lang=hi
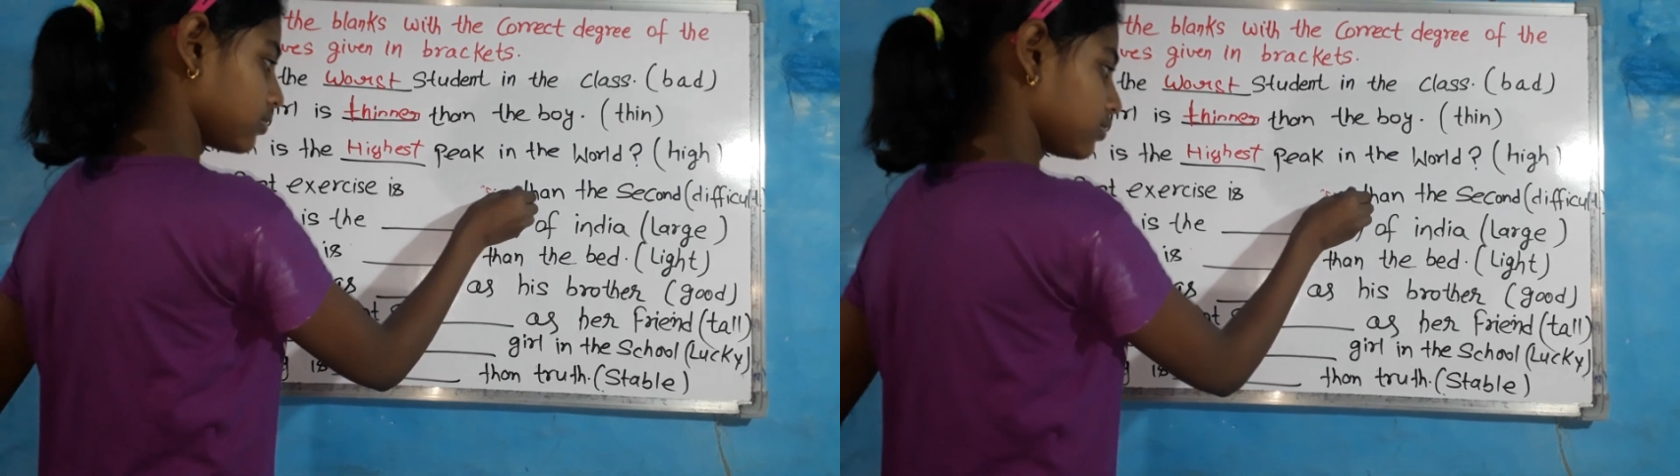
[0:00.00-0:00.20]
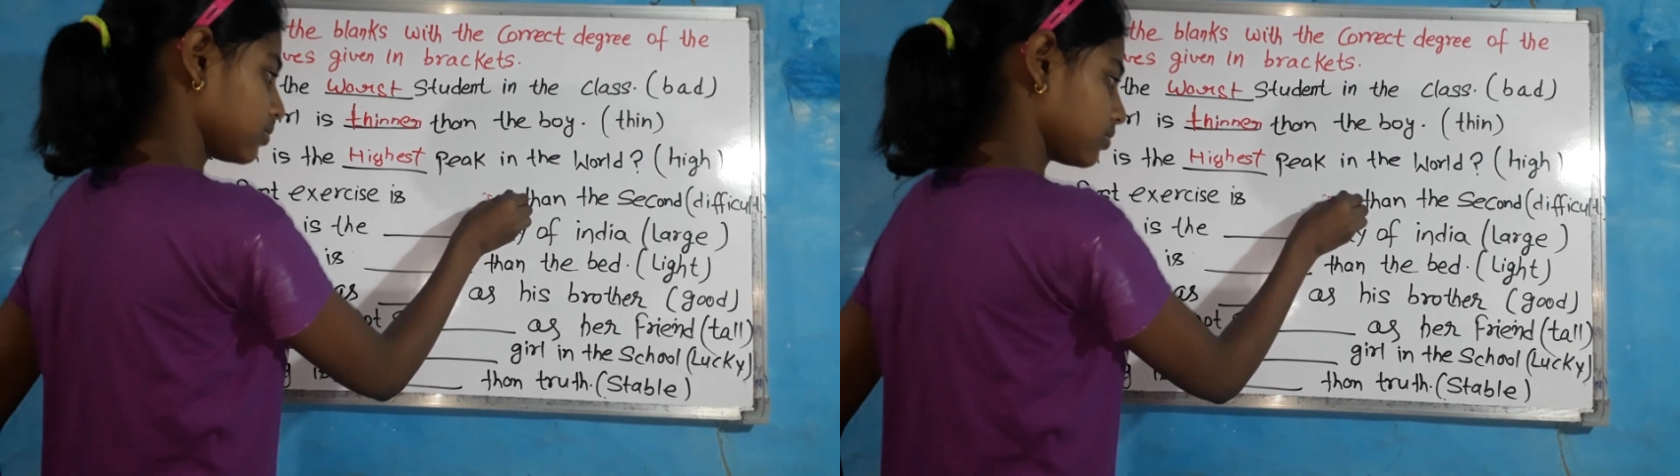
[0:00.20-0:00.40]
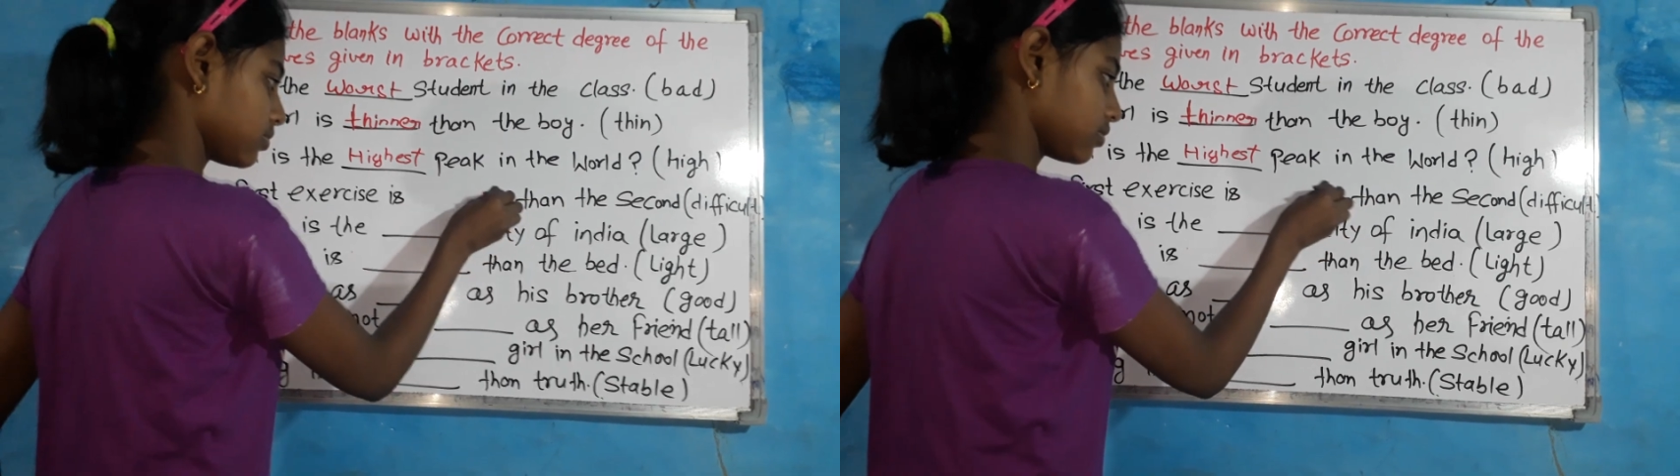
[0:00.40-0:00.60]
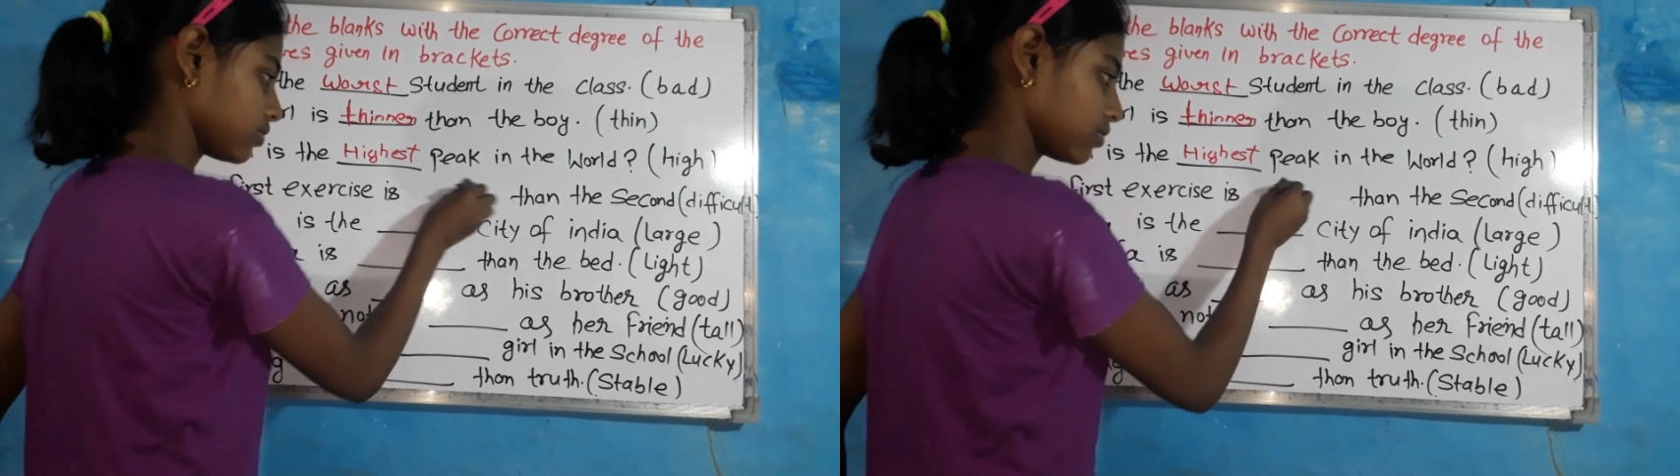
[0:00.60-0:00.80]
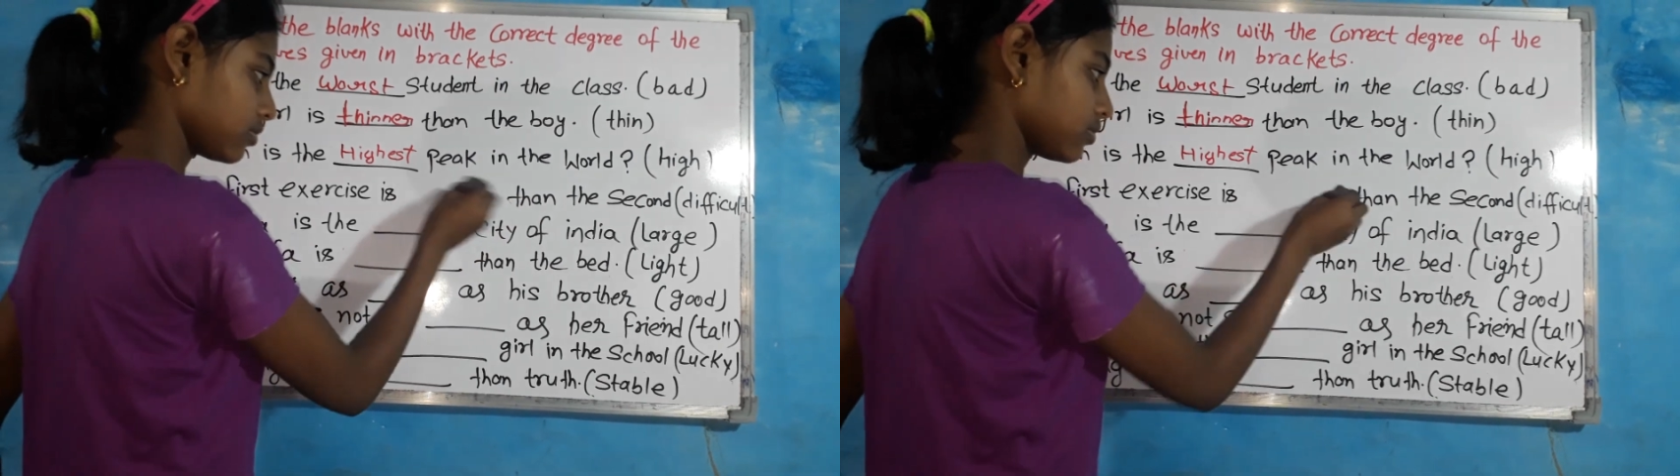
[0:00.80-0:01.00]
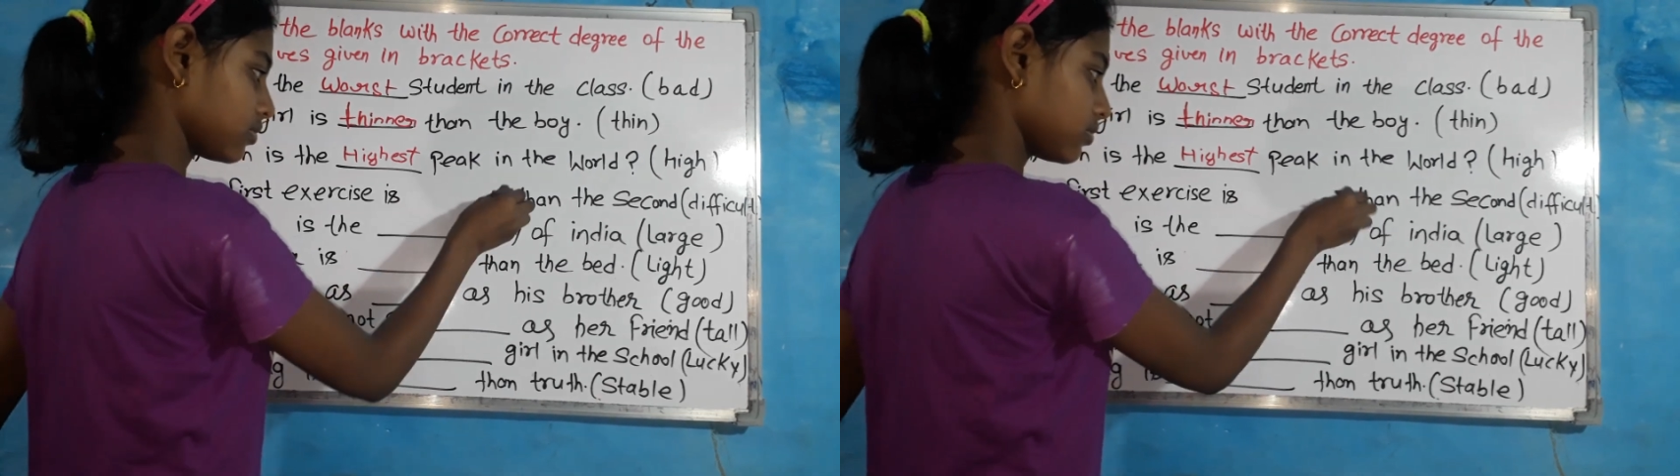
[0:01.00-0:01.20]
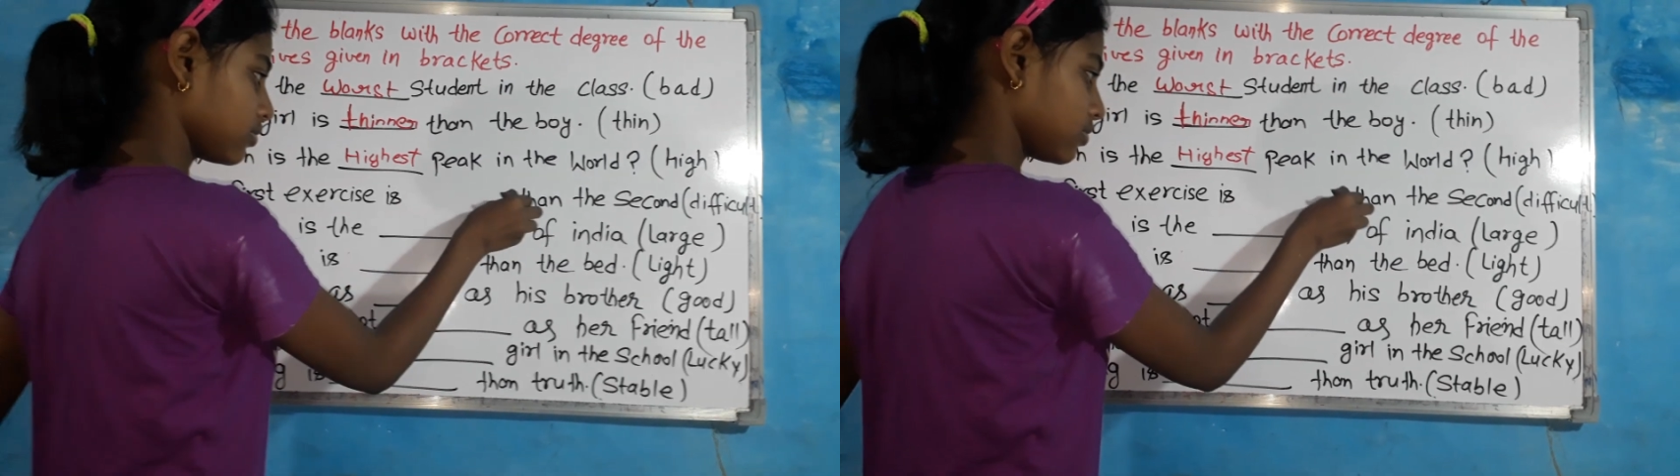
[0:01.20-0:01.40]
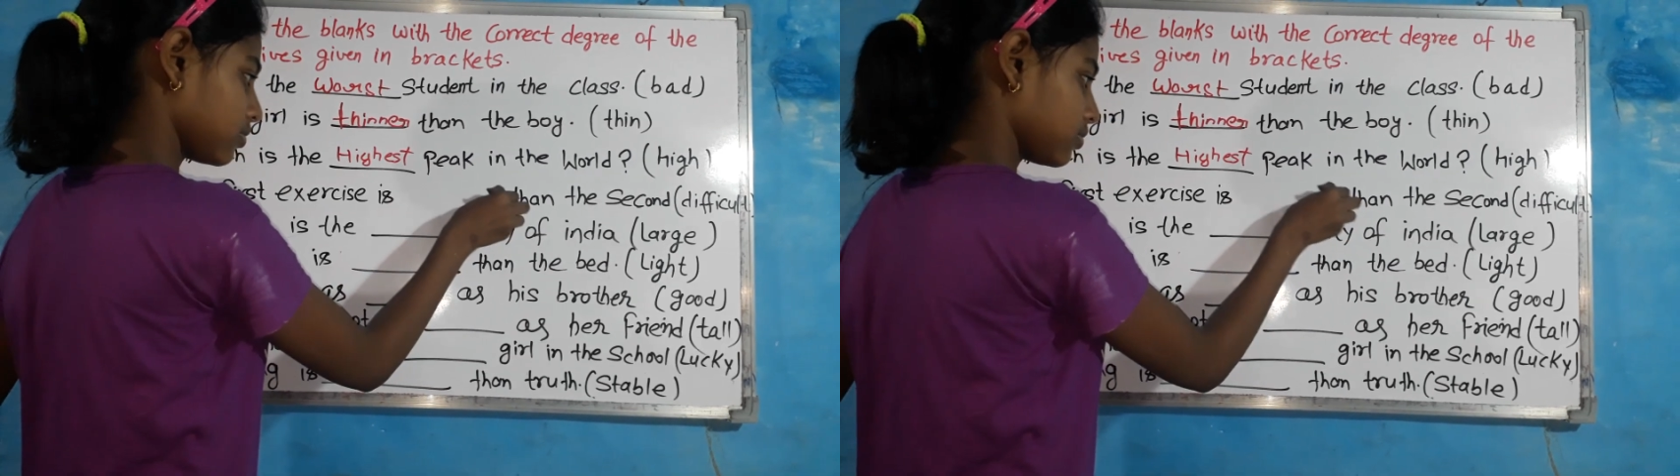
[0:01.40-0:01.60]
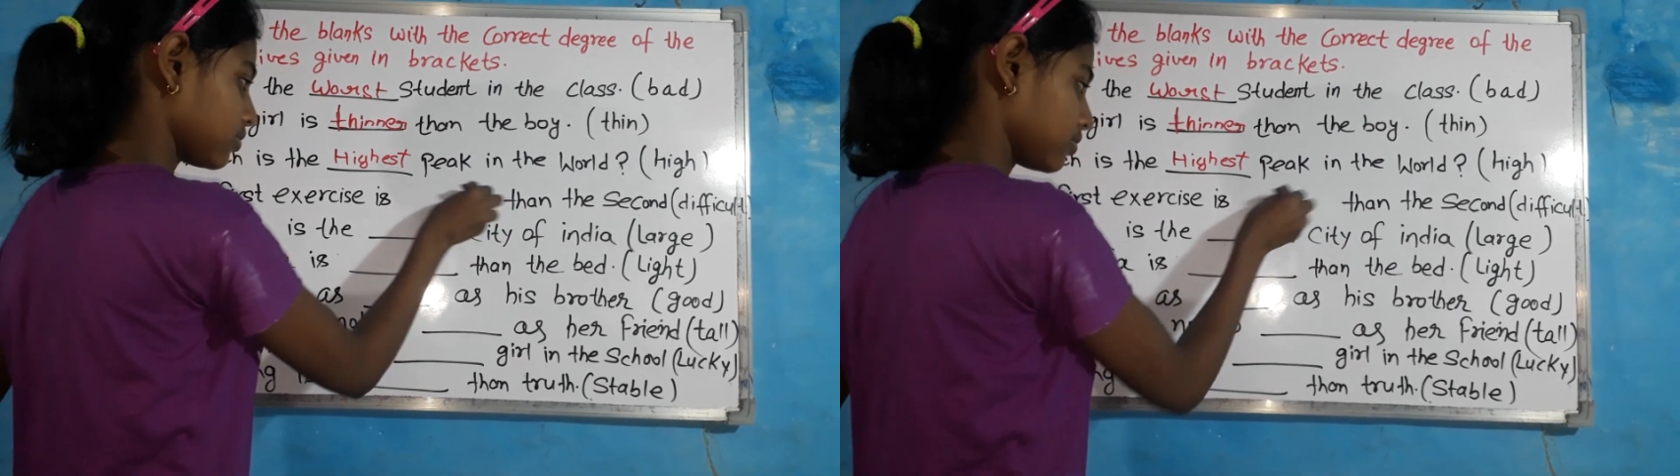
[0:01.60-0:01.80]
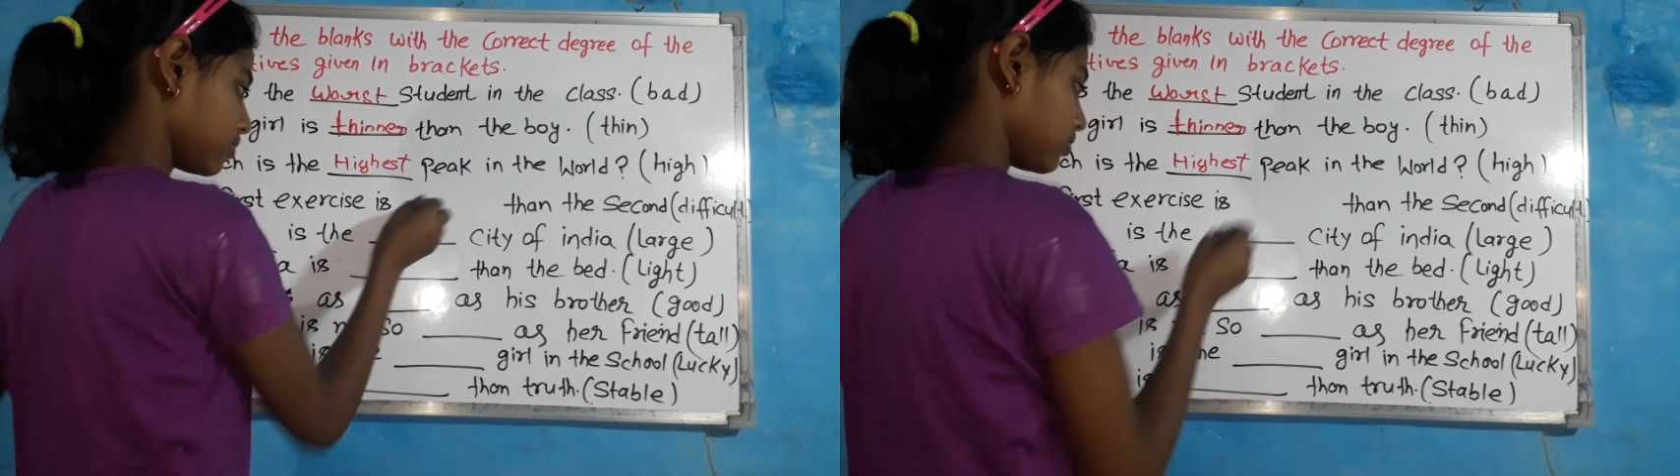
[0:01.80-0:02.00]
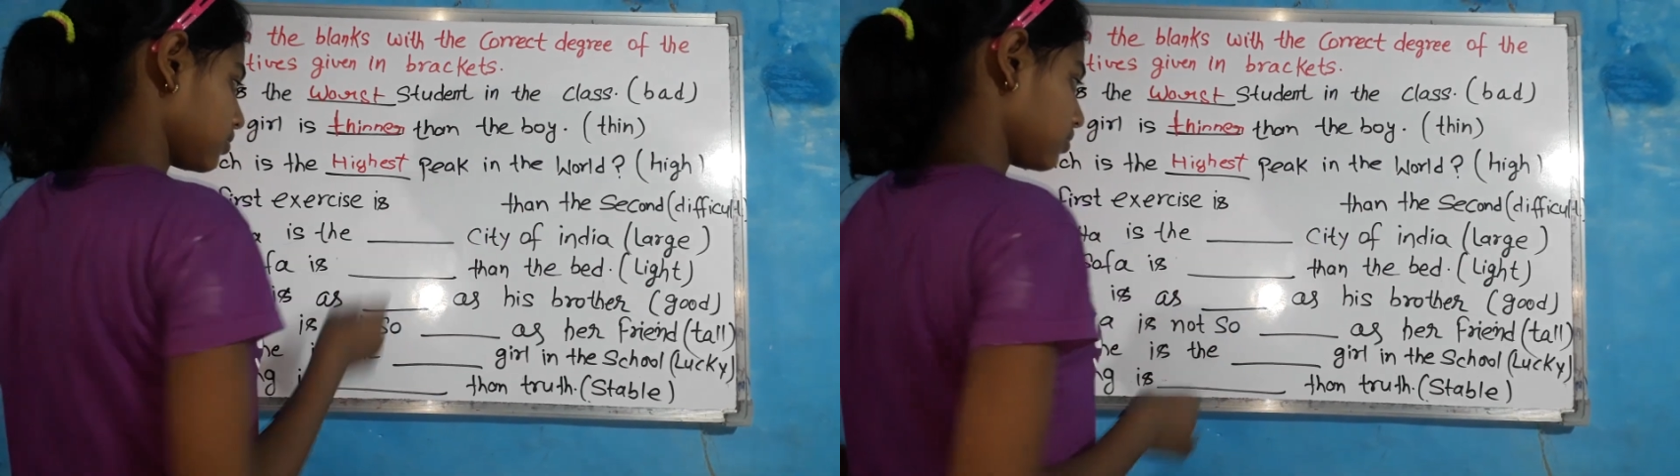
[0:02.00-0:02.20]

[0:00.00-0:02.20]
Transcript: हाँ स्पेलिंग ढंग से लिखी ना